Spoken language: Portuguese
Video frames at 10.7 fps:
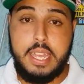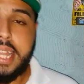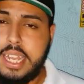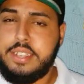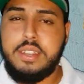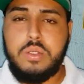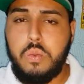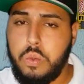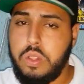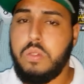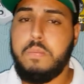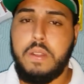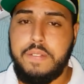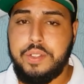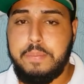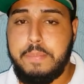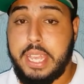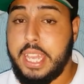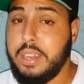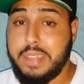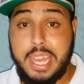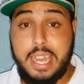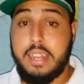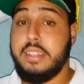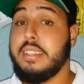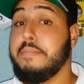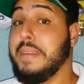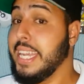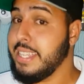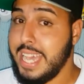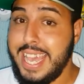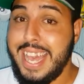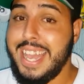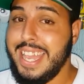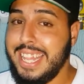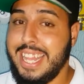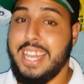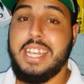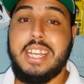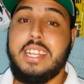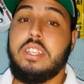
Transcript: Daí chega um outro provedor pequeno querendo ser mais rei ainda.